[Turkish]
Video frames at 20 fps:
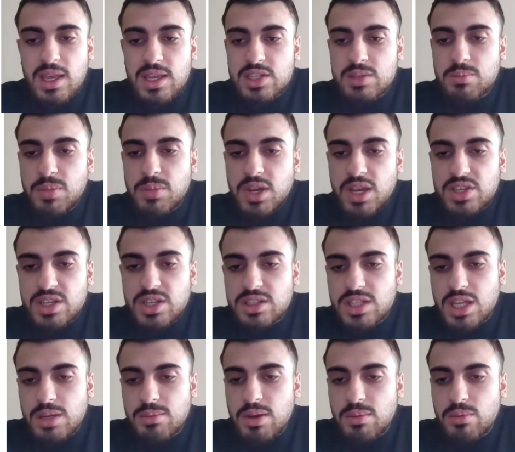Şimdi BC'nin
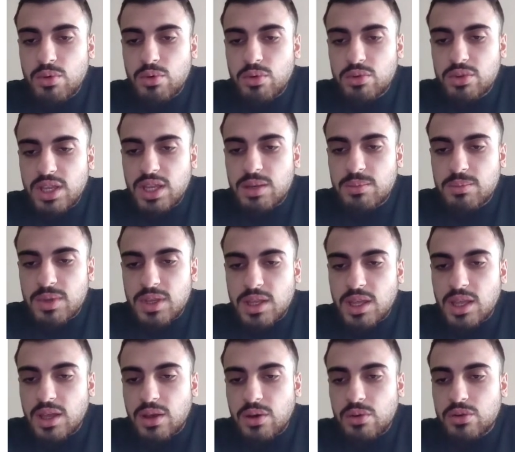tamamı 10 değil mi?
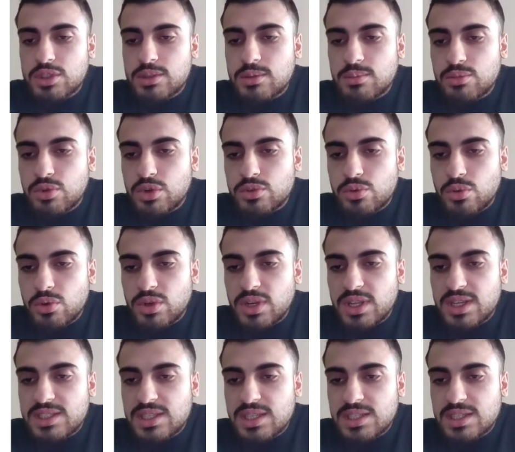O zaman burası 10
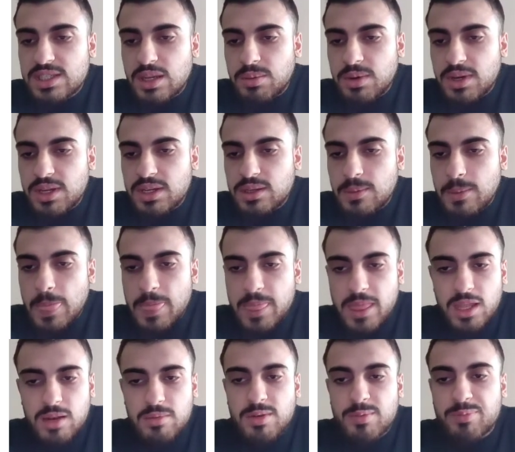eksi x yapar.
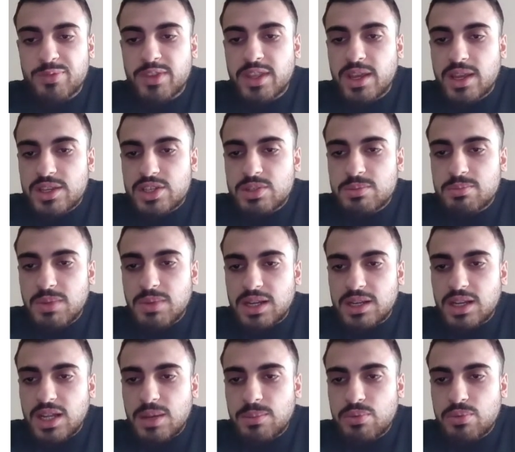Değil mi? Şimdi
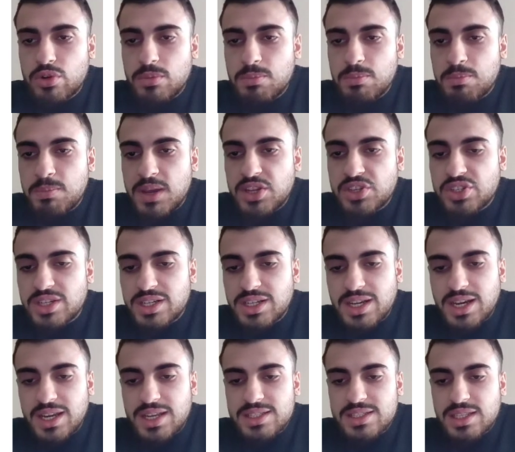bak ne yapıyorum? 5'in
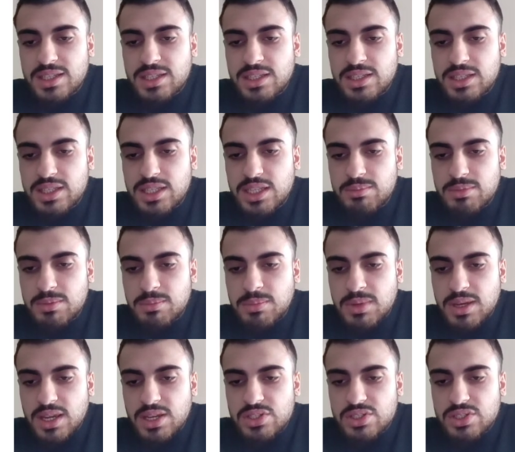karesi
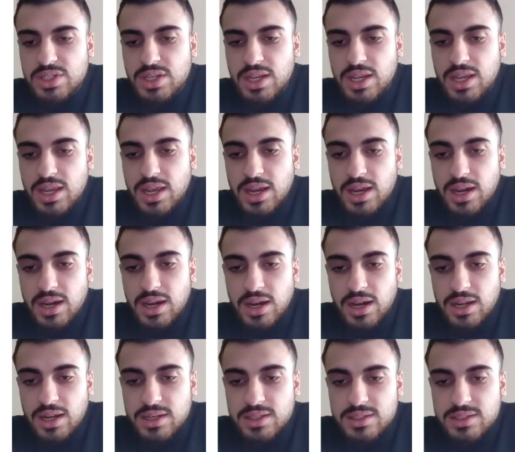25
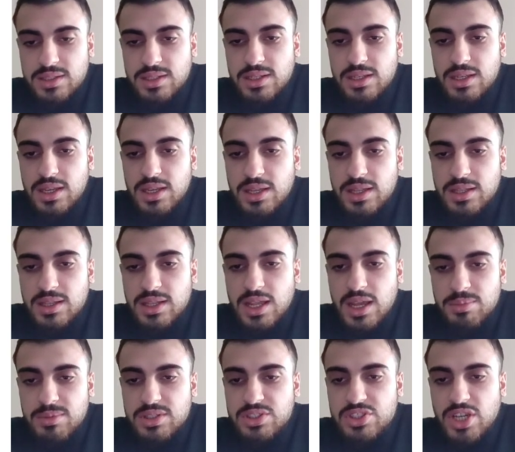artı ne
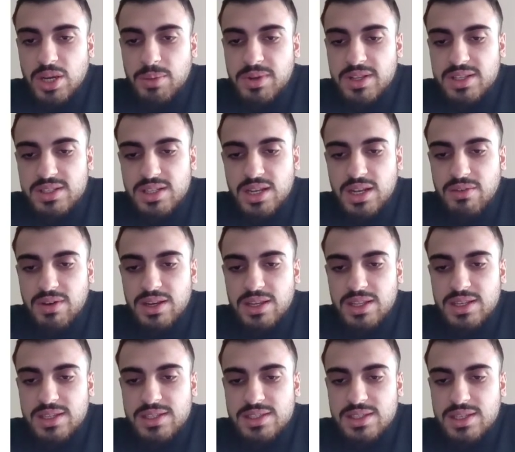yaptı? Çaprazında ne var?
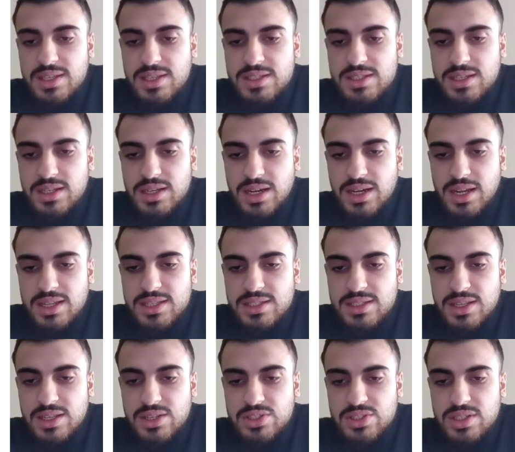X. X'in
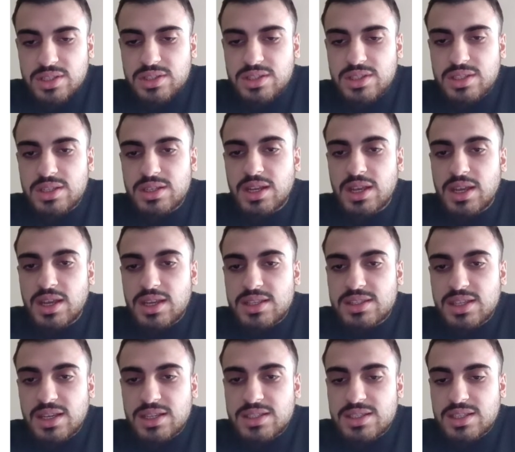karesine eşittir.
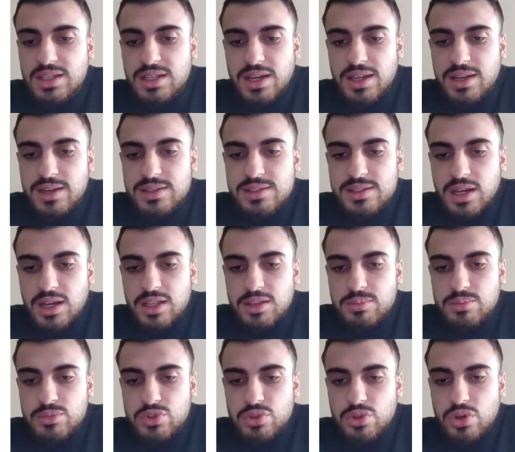8'in karesi
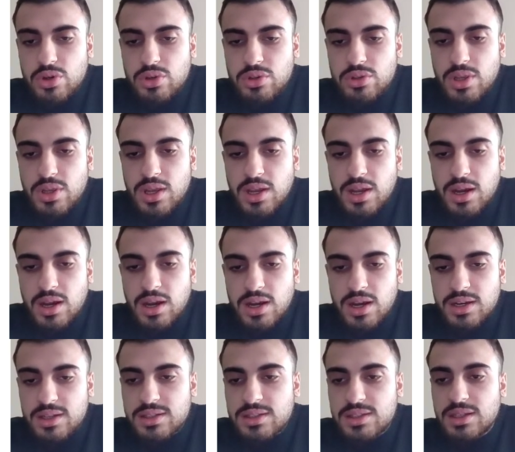64
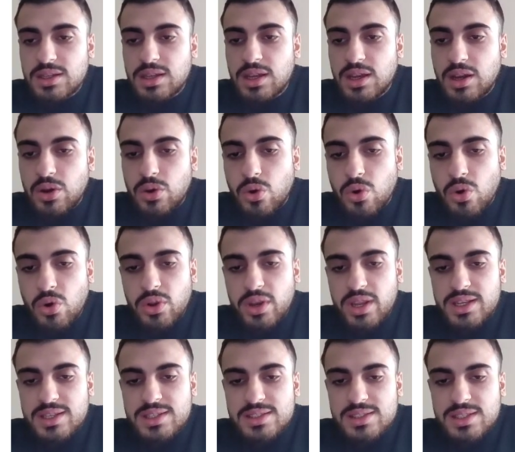artı 10
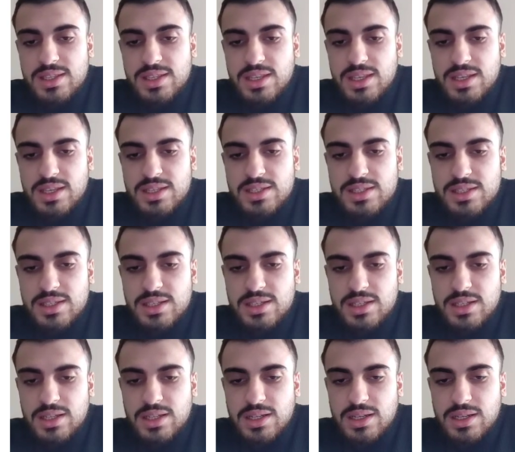eksi
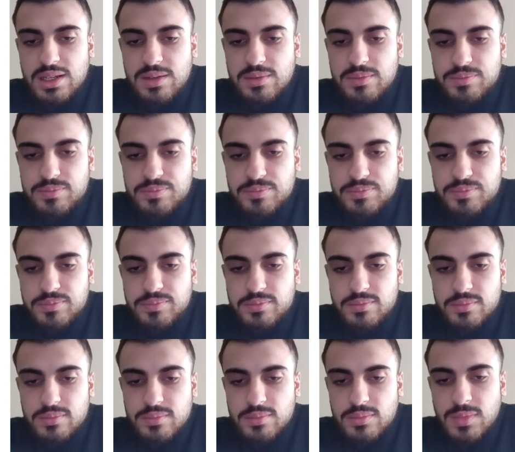x'in
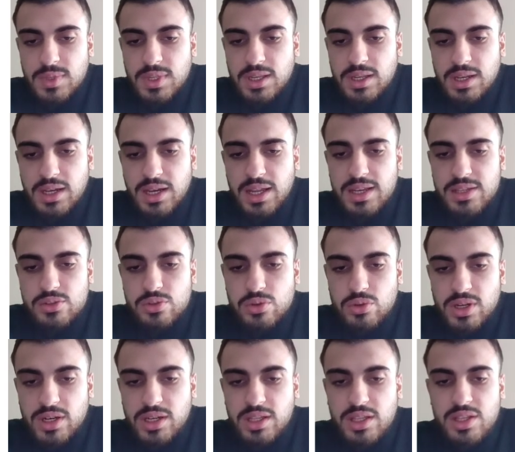karesi
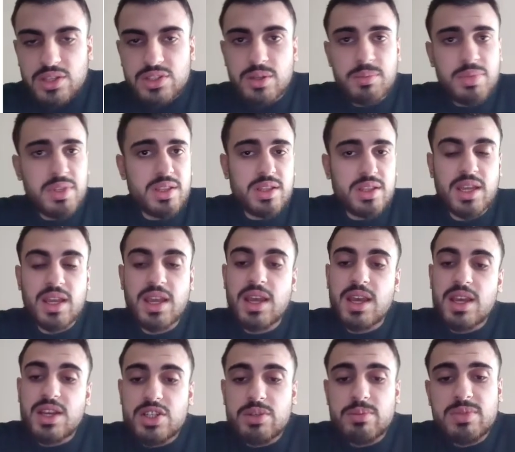olur arkadaşlar. Bitti.
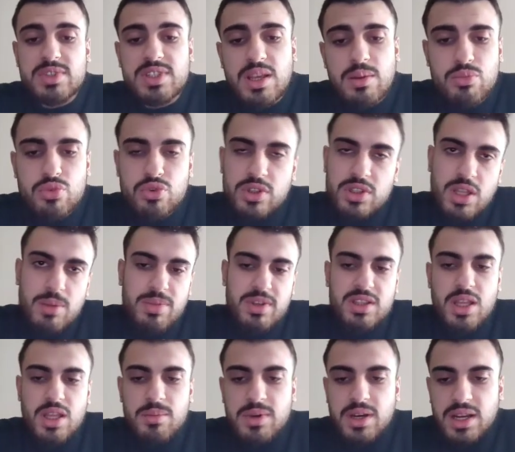Şimdi sen burada tabii
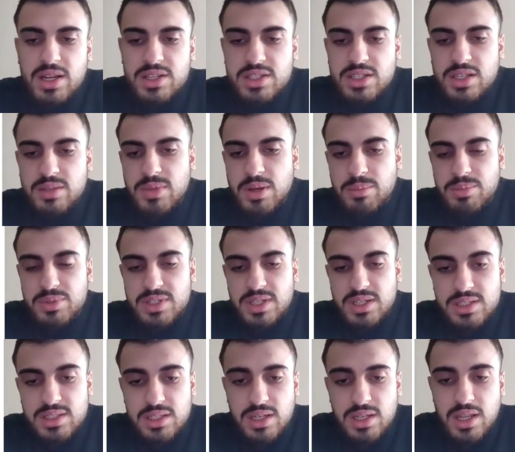ki tam kare açılımı
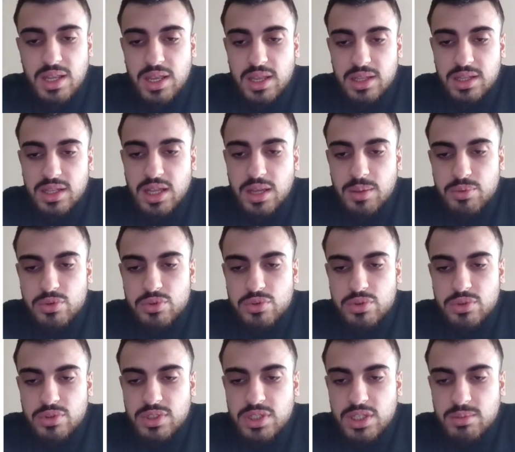yapacaksın. Ne
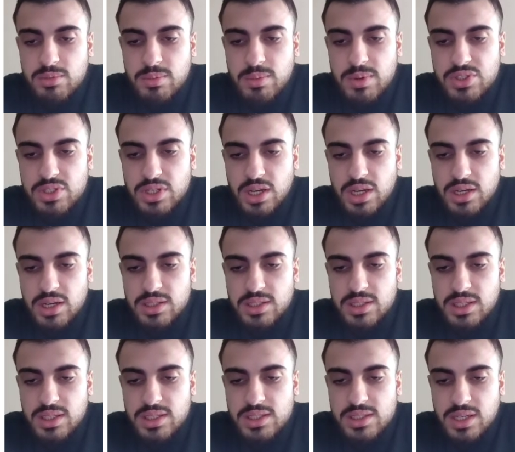yapıyorsun? 25 artı
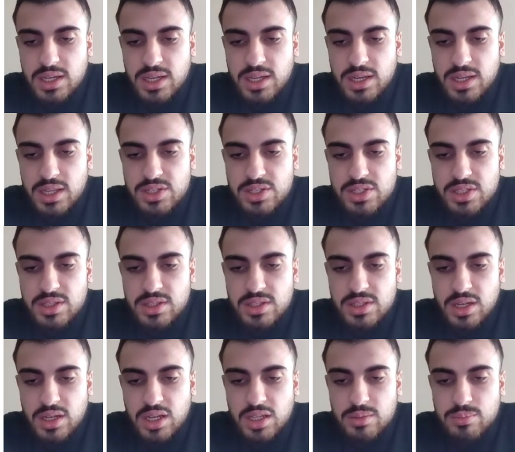x kare
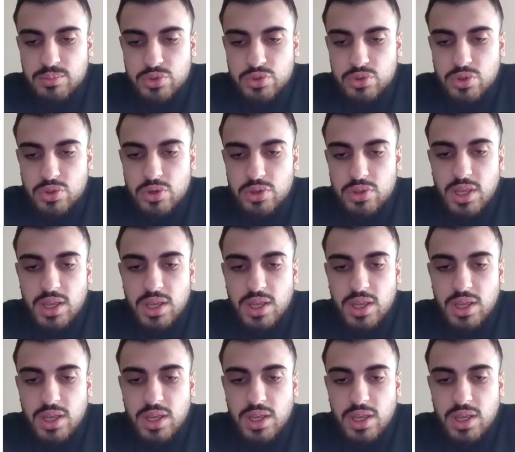eşittir 64.